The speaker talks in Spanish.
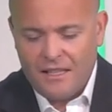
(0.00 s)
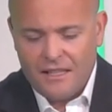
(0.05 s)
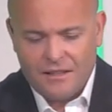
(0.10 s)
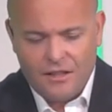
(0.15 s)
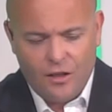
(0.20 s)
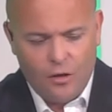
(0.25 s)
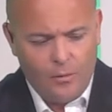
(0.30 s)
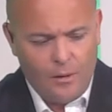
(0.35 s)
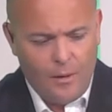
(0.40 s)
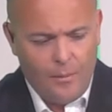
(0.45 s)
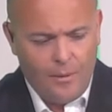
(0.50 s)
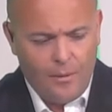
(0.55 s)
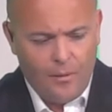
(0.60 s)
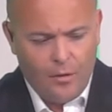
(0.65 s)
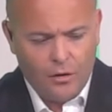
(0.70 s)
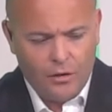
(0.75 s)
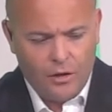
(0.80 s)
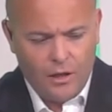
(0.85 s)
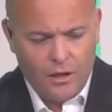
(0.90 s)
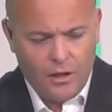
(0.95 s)
ese doble
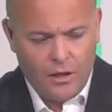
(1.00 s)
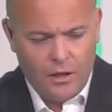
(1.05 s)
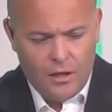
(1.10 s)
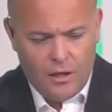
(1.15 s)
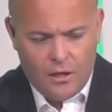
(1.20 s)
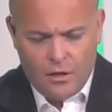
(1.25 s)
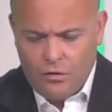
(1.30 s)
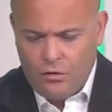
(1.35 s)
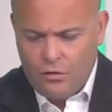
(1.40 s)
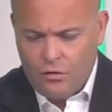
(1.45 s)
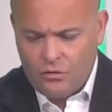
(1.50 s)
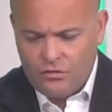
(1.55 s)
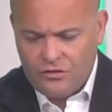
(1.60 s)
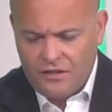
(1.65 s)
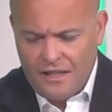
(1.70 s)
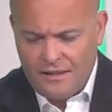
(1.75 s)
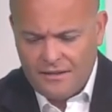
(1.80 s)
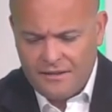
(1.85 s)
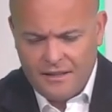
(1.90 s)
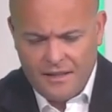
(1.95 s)
pivote con
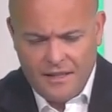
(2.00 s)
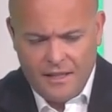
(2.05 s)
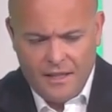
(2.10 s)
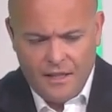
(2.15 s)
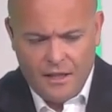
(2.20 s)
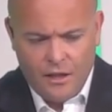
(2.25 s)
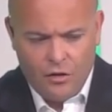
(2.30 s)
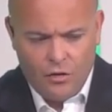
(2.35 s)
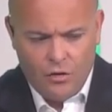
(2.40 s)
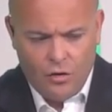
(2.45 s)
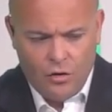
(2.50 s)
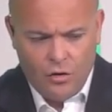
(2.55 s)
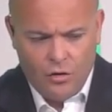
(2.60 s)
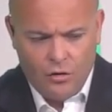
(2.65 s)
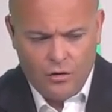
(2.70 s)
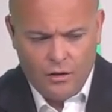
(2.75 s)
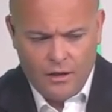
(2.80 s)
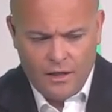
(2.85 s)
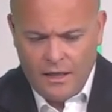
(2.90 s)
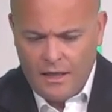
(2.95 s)
Sase y
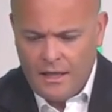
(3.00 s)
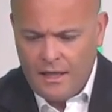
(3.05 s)
con eh,